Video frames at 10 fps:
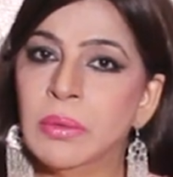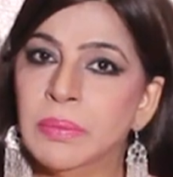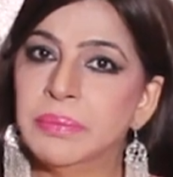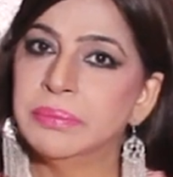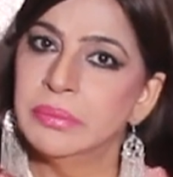को
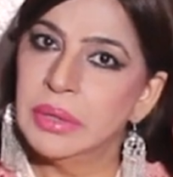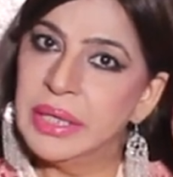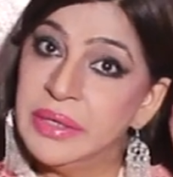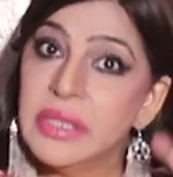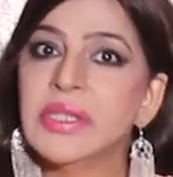
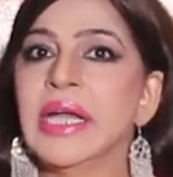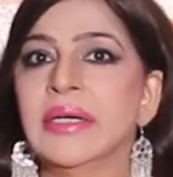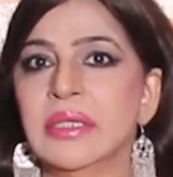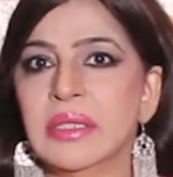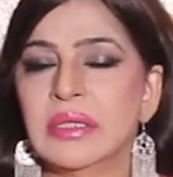
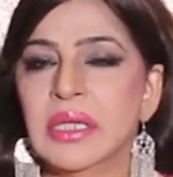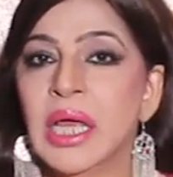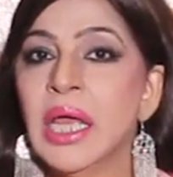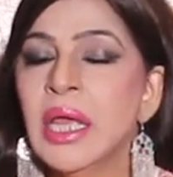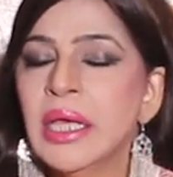अंडरस्टैंड करती है
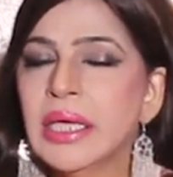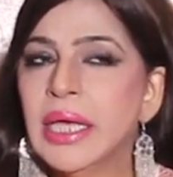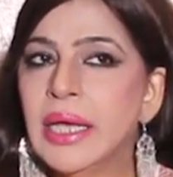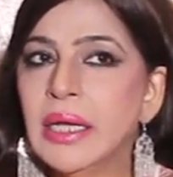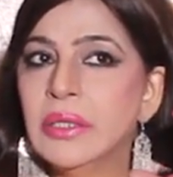
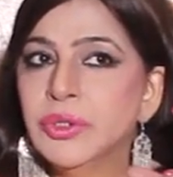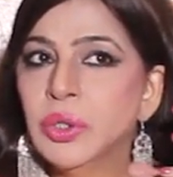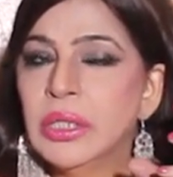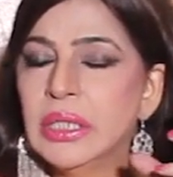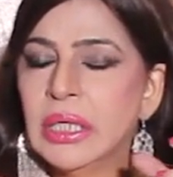कि
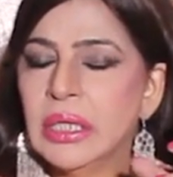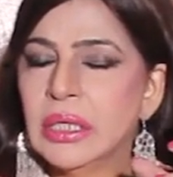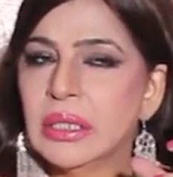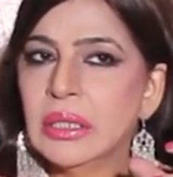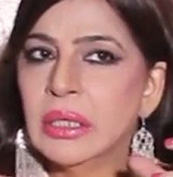जो
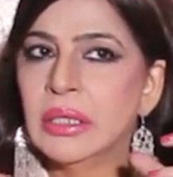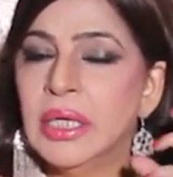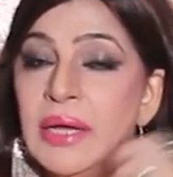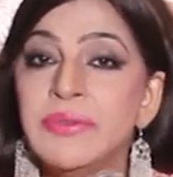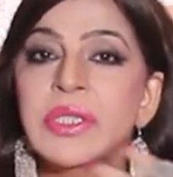
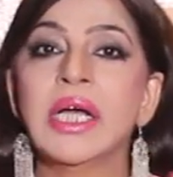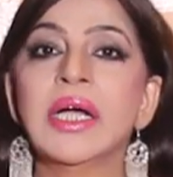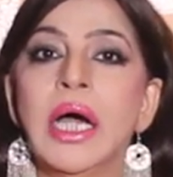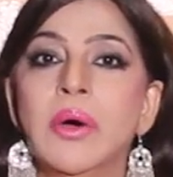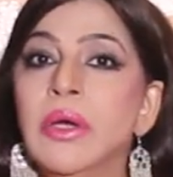लफ्ज़ का
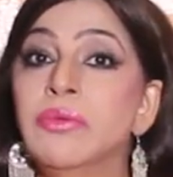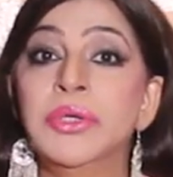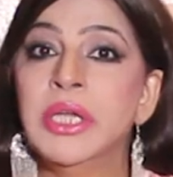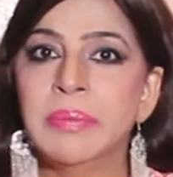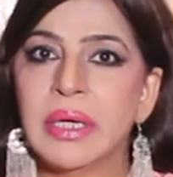घाव है वो
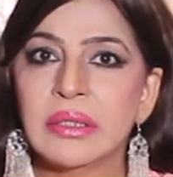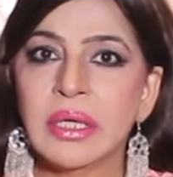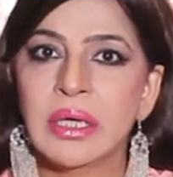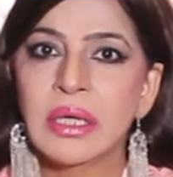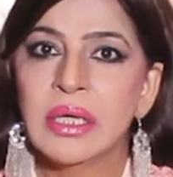नहीं
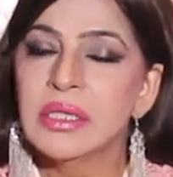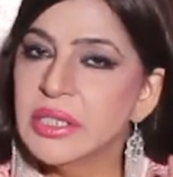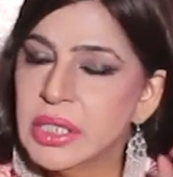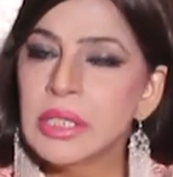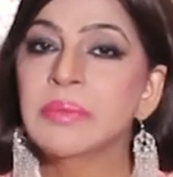भरता
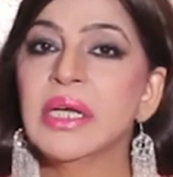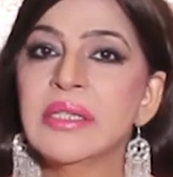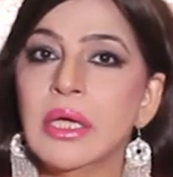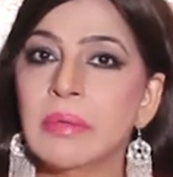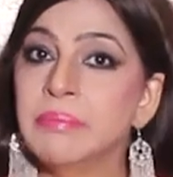जिसम का
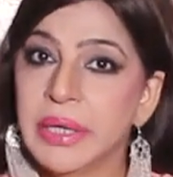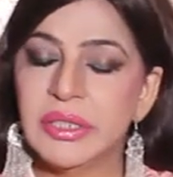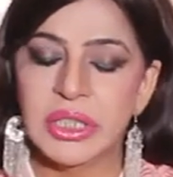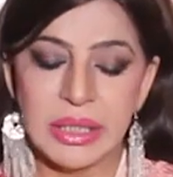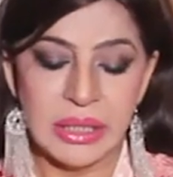जख्म
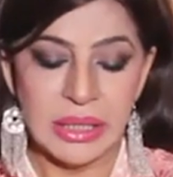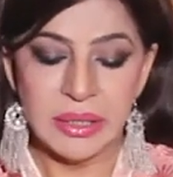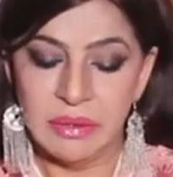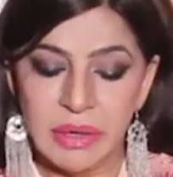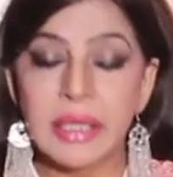भर जाता है
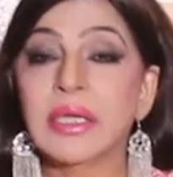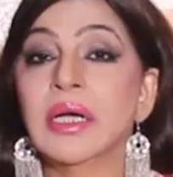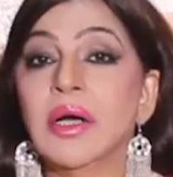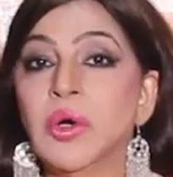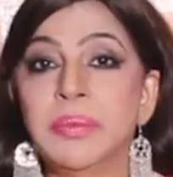तलवार
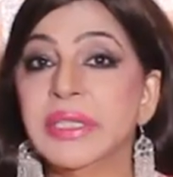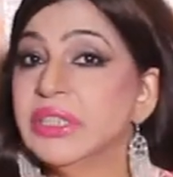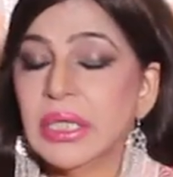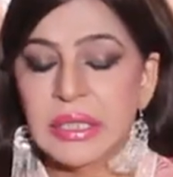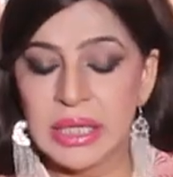का घाव भर
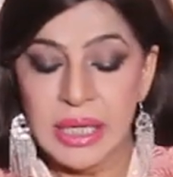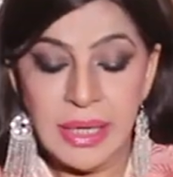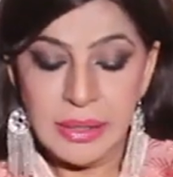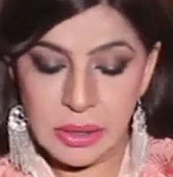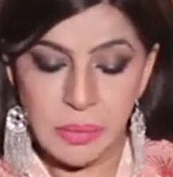जाता है
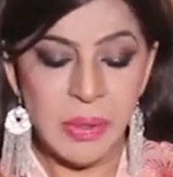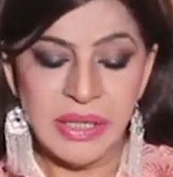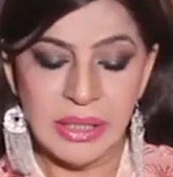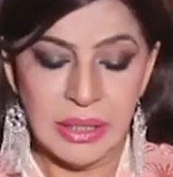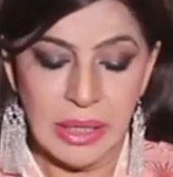
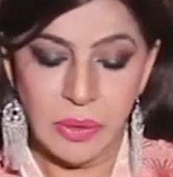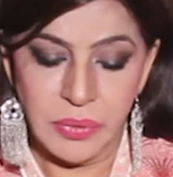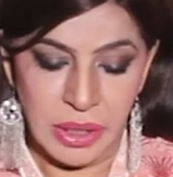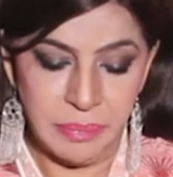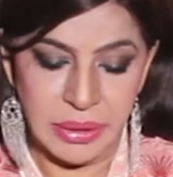ज़बान का घाव
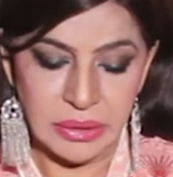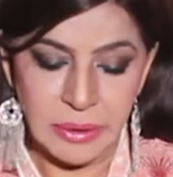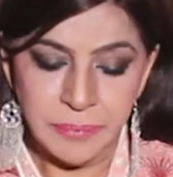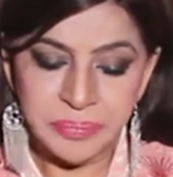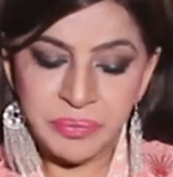नहीं भरता